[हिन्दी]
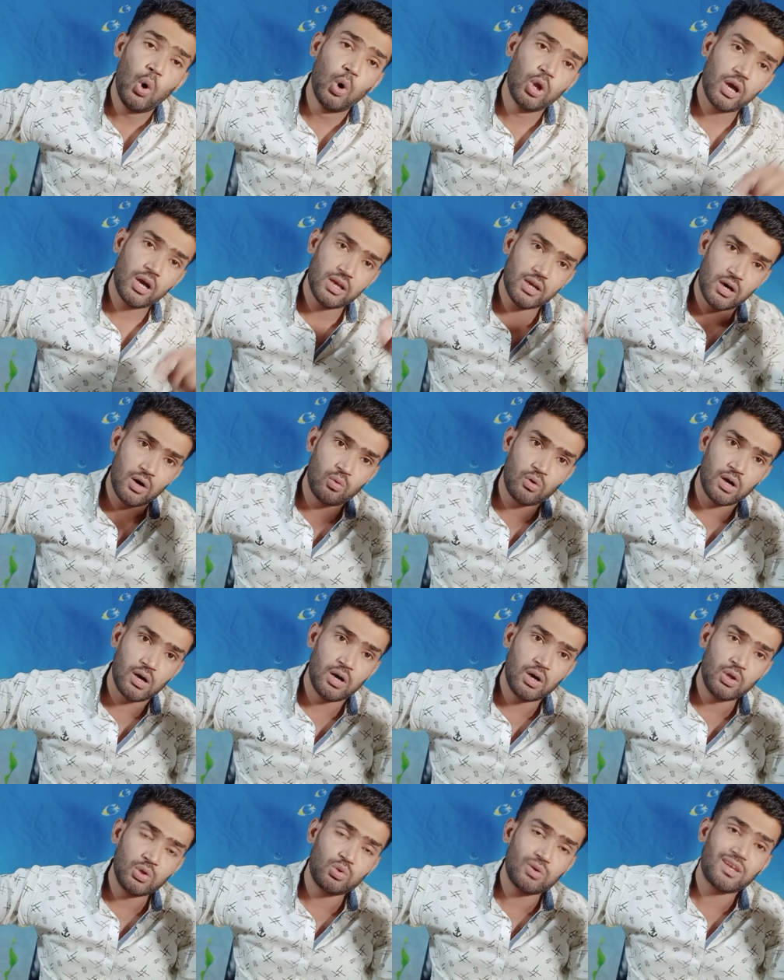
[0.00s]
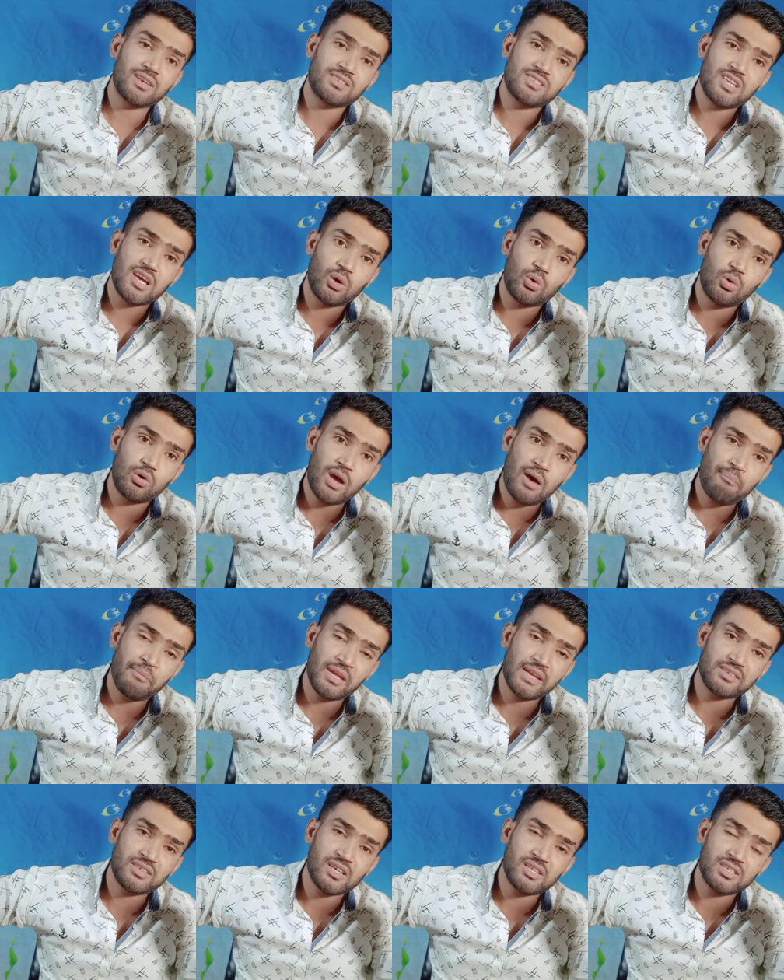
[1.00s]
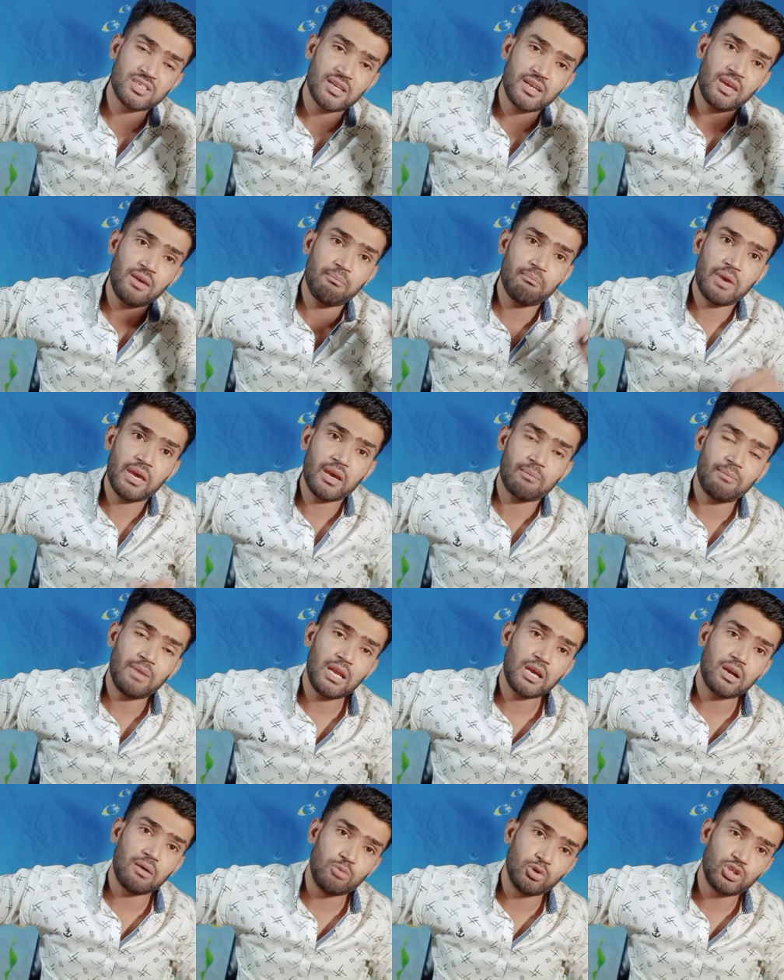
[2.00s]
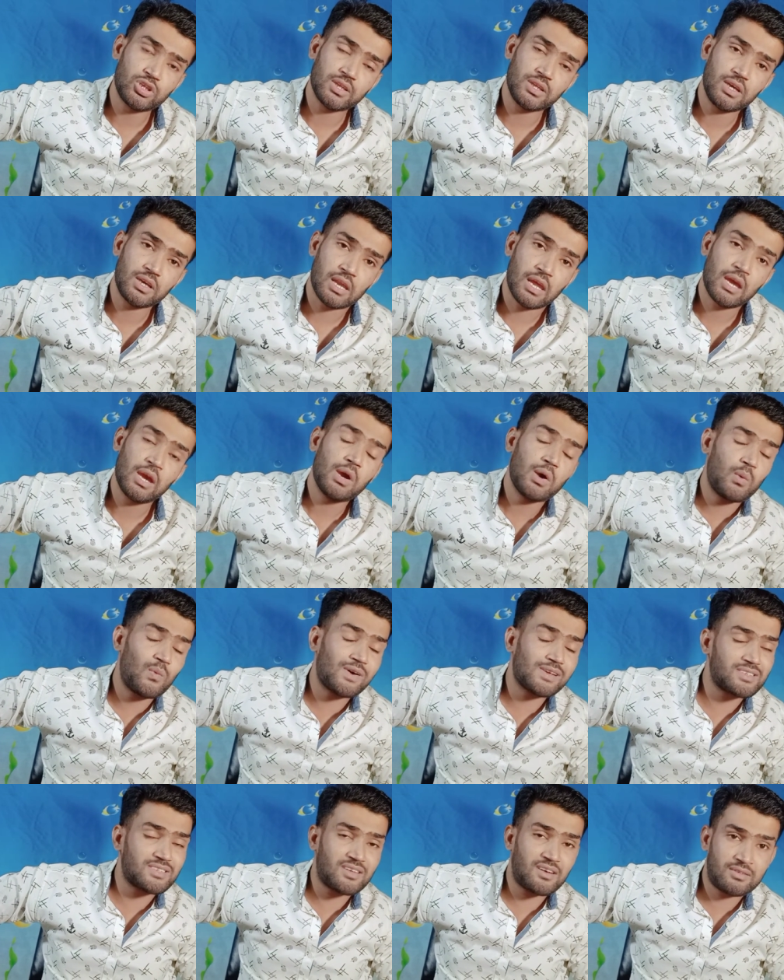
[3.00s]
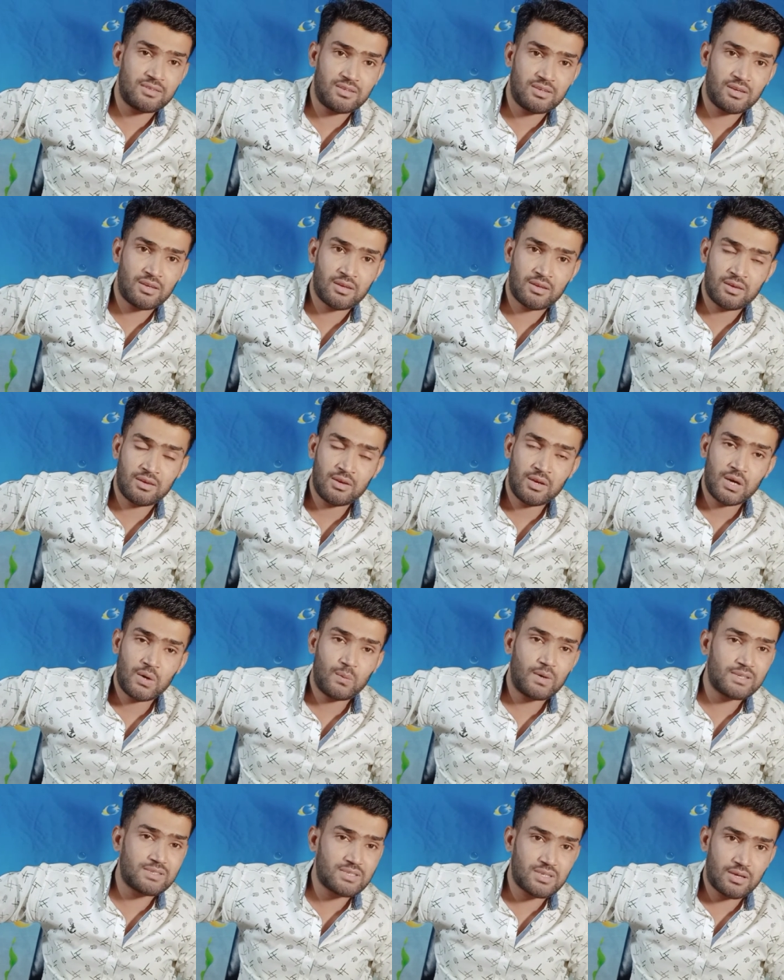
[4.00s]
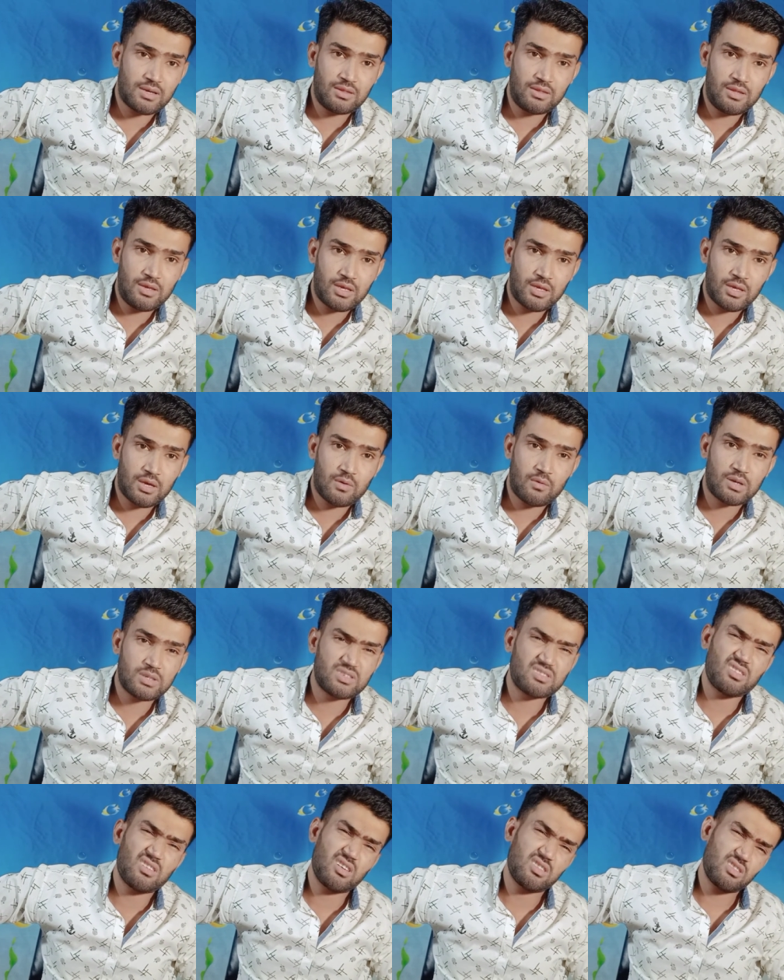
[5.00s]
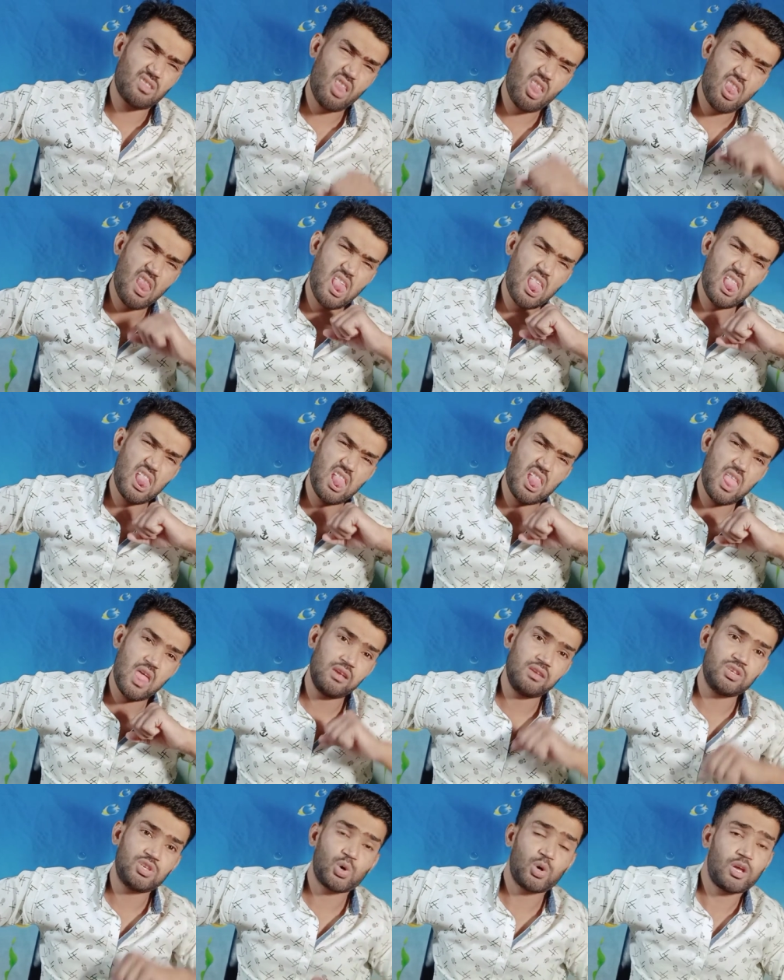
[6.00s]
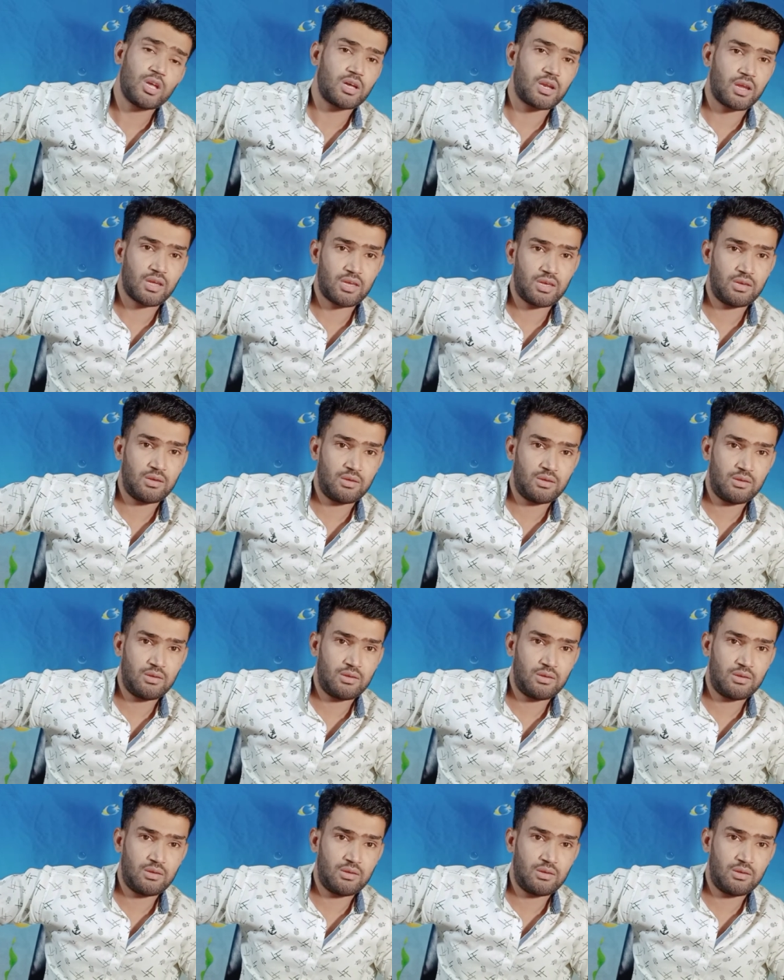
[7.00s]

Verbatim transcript: और अगर आऊँगा तो क्या सियालकोट आप मेरे साथ चलेंगे मेहक मलिक का मुजरा देखने वहाँ साथ जाएंगे वहाँ साथ देखेंगे वहाँ साथ इंजॉय करेंगे